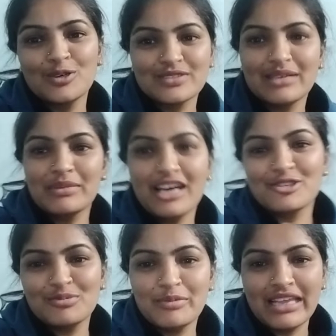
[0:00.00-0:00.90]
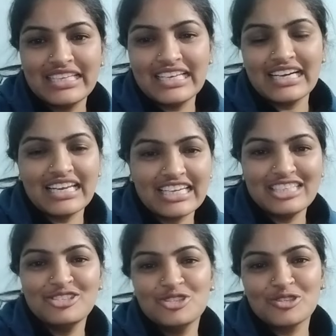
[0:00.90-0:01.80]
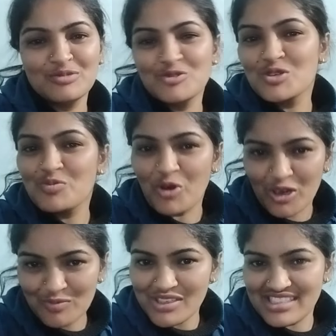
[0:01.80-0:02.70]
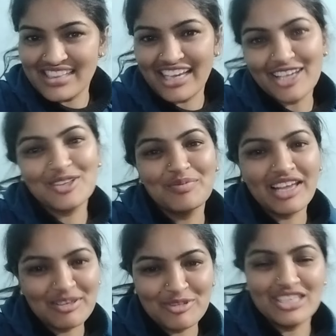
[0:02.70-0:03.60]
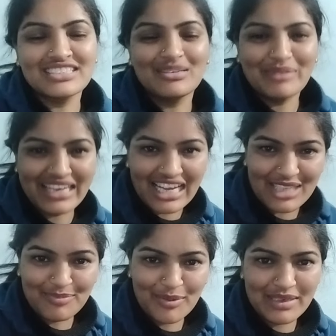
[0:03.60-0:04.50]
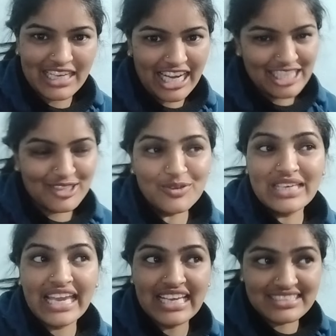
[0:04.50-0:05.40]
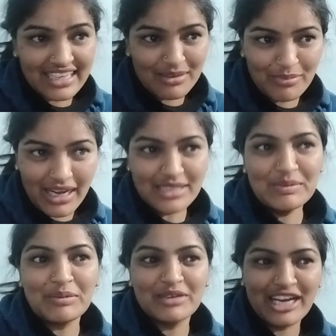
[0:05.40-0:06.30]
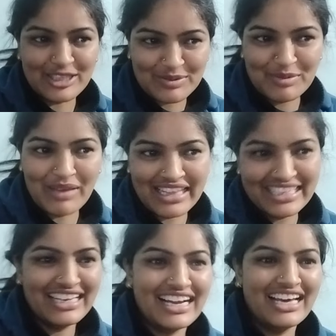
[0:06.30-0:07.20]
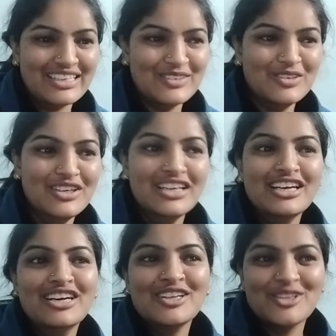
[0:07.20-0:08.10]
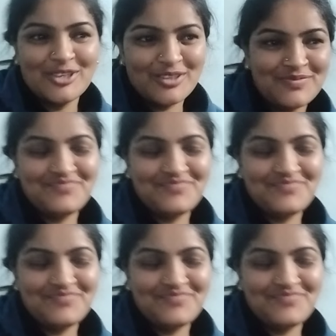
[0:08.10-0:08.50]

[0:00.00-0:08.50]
तो उसने अपने हाथों में मेहंदी लगा रखी थी जो कि मुझे बहुत पसंद आई तो मैंने बोला चल मेरे हाथ में भी लगा दे क्योंकि एक साल बाद मैं अपने हाथों में मेहंदी लगा रही हूँ तो